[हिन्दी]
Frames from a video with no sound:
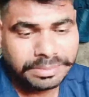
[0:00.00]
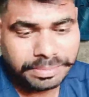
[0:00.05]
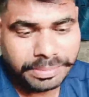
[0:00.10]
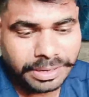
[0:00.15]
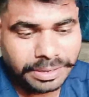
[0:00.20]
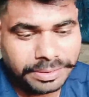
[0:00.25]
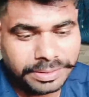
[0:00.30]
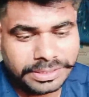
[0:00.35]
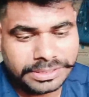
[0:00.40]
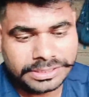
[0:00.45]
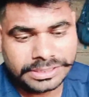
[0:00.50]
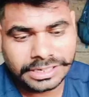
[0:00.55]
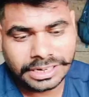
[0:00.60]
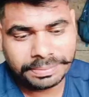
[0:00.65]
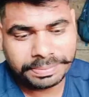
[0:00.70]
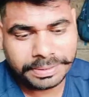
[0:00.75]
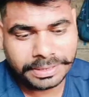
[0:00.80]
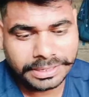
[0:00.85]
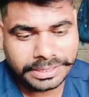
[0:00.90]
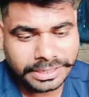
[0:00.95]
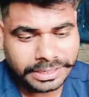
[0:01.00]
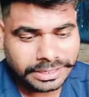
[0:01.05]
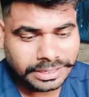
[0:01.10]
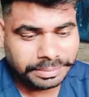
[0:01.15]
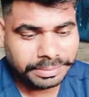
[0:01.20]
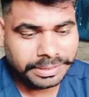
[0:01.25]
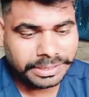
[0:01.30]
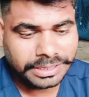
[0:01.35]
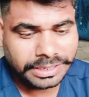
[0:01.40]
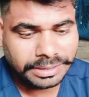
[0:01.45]
महावीर जी आपके लिए
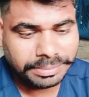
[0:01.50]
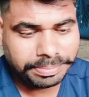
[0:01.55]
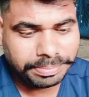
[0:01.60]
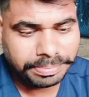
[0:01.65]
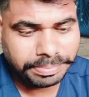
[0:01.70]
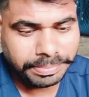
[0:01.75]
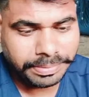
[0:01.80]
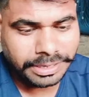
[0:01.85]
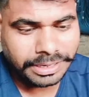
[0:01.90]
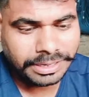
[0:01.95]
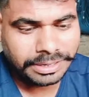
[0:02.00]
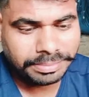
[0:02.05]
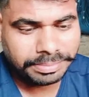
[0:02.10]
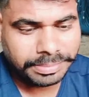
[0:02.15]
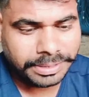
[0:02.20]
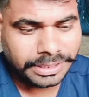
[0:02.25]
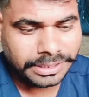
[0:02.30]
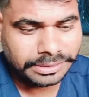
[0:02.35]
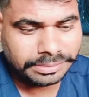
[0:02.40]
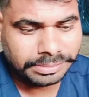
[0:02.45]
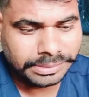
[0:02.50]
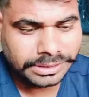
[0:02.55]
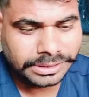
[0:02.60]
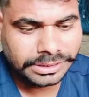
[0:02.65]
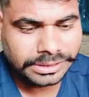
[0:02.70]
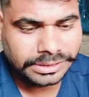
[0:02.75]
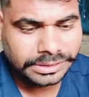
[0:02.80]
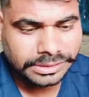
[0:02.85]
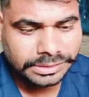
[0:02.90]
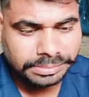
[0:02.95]
कमेंट है मैं भाई
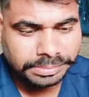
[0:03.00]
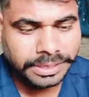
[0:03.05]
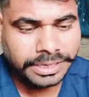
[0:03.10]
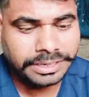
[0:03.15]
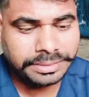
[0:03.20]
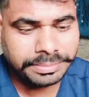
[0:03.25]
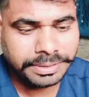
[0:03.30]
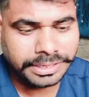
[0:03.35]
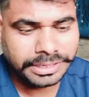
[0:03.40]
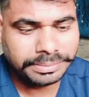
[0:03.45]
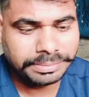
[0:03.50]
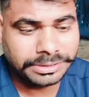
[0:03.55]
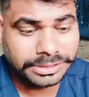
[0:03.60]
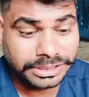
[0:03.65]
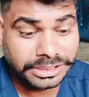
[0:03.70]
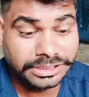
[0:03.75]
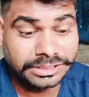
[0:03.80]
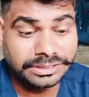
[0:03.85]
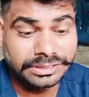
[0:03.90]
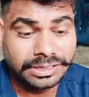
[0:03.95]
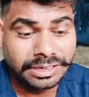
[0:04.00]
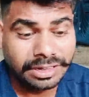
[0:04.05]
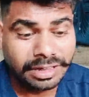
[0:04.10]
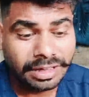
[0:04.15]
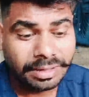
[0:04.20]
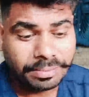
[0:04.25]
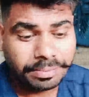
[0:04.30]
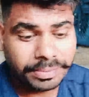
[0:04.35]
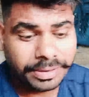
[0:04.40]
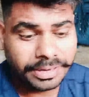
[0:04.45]
मेरी भाई मेरी मशीन
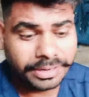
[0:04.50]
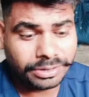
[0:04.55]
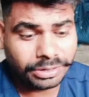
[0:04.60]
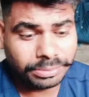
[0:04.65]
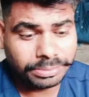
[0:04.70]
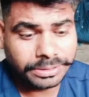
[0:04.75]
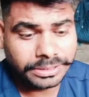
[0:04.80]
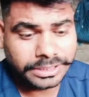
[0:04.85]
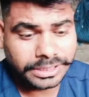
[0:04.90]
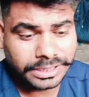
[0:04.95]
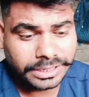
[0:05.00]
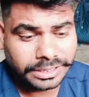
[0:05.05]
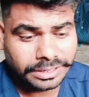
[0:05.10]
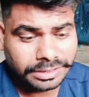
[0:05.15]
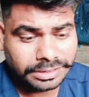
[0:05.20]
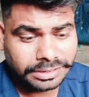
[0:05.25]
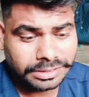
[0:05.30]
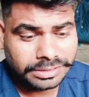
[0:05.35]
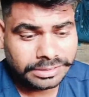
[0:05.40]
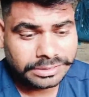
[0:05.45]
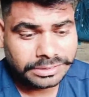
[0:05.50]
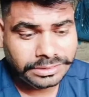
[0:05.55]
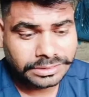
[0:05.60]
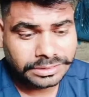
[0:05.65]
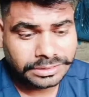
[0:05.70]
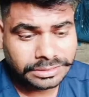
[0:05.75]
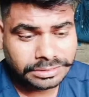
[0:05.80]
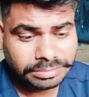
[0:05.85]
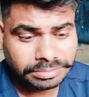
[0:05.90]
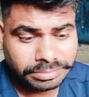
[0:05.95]
मेट्रो बी टेन
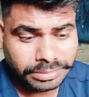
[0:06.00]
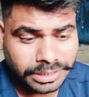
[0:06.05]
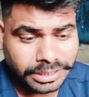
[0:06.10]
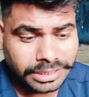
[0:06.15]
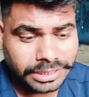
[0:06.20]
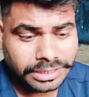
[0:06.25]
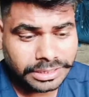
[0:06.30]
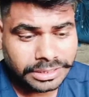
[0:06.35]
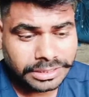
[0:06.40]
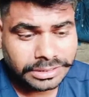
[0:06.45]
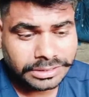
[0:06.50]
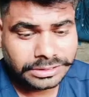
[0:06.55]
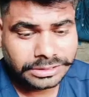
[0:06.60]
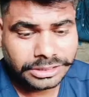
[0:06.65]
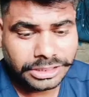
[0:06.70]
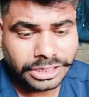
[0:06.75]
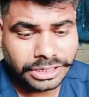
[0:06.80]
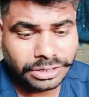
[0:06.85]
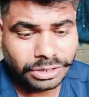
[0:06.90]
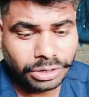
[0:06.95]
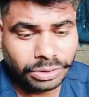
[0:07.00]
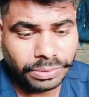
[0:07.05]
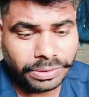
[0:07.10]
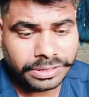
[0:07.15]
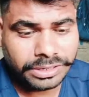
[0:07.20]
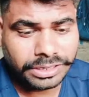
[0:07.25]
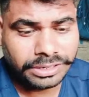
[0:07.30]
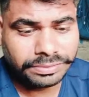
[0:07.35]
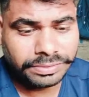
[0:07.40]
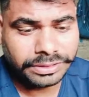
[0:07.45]
में जेड
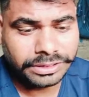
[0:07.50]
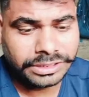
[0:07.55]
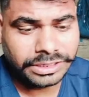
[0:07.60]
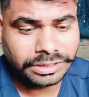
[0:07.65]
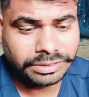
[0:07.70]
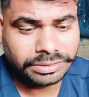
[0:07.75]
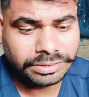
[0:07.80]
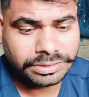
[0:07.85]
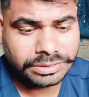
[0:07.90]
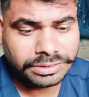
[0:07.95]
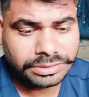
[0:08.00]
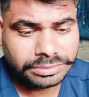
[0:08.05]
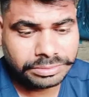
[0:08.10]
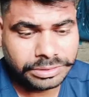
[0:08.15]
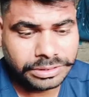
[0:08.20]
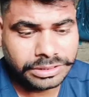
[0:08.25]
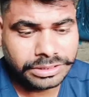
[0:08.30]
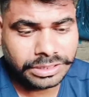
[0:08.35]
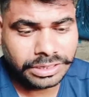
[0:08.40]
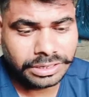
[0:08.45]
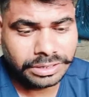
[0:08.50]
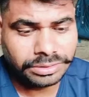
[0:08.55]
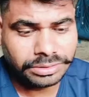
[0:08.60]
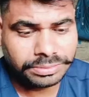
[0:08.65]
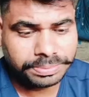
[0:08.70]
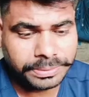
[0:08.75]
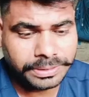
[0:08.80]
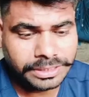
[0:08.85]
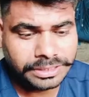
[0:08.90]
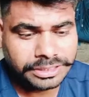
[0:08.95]
ओवर रन विदाउट
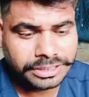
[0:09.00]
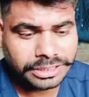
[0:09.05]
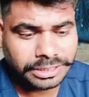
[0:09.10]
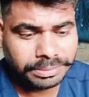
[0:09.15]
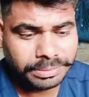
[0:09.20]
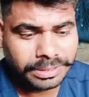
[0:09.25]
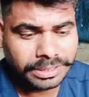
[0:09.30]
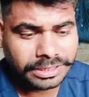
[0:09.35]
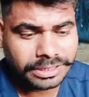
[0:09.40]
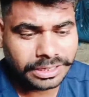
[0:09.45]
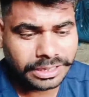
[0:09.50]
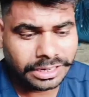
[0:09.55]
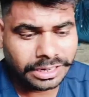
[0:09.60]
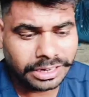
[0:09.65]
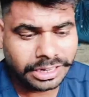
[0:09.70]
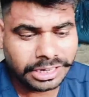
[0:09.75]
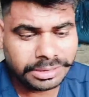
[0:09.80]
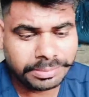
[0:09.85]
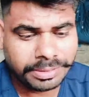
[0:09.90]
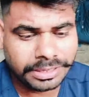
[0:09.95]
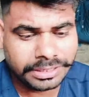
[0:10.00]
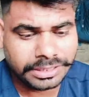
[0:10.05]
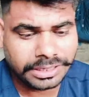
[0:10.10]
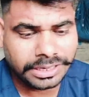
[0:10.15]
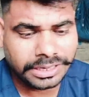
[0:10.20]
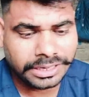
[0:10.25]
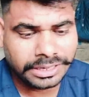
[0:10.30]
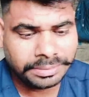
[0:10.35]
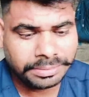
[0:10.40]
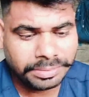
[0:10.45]
आउट पी एल सी कमेंट का अलार्म
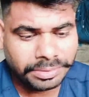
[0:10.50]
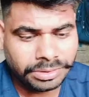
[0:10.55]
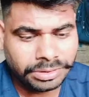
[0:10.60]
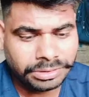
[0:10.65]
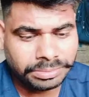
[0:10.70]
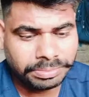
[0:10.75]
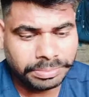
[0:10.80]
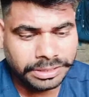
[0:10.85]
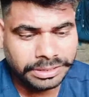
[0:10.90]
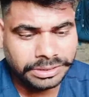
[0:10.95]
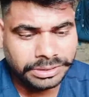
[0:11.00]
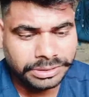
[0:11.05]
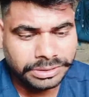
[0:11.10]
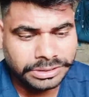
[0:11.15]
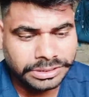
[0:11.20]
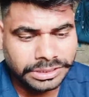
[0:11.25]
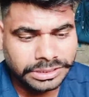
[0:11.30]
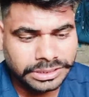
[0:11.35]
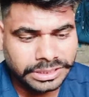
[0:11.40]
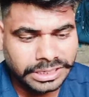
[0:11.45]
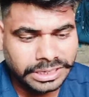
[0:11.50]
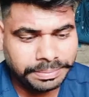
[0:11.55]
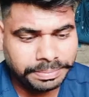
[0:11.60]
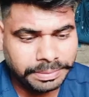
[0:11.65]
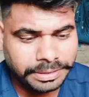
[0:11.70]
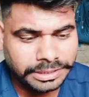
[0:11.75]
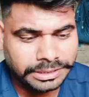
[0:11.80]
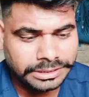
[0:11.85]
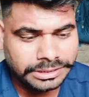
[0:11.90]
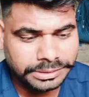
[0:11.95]
आता है और बंद हो जाता है
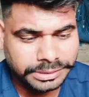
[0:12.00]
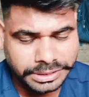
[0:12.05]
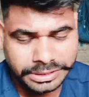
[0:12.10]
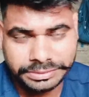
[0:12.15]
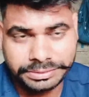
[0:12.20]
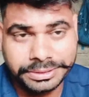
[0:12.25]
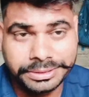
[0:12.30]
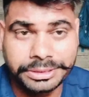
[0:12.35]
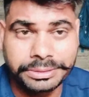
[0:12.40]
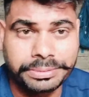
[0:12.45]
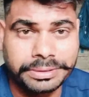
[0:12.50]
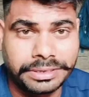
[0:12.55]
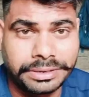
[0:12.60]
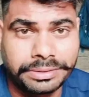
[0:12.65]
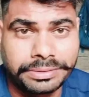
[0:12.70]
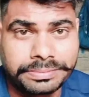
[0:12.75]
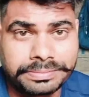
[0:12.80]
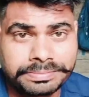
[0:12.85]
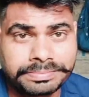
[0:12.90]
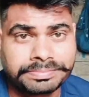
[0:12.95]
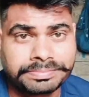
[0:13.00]
प्लीज़ भाई वीडियो बनाओ